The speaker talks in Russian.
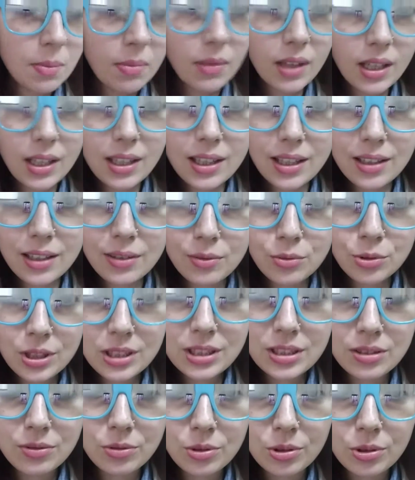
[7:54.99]
и вот
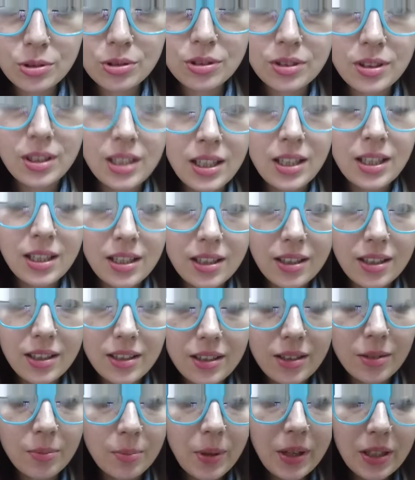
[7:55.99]
эти вот э,
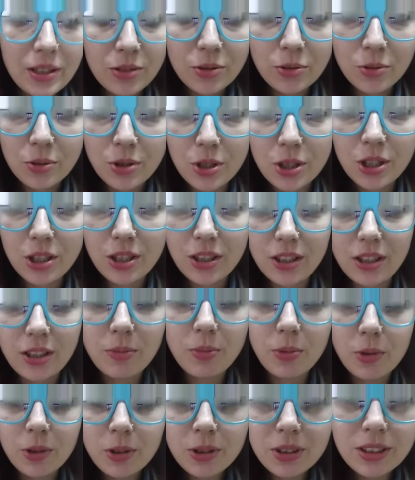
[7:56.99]
пахнущие не
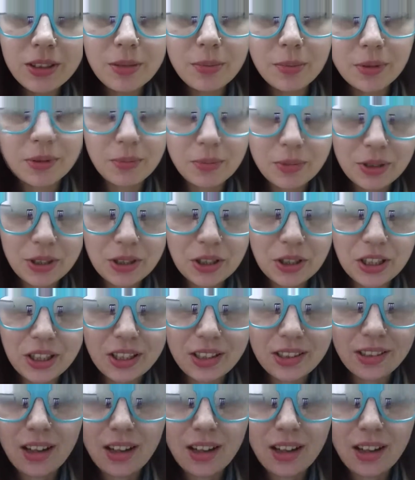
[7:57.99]
просто подмышки,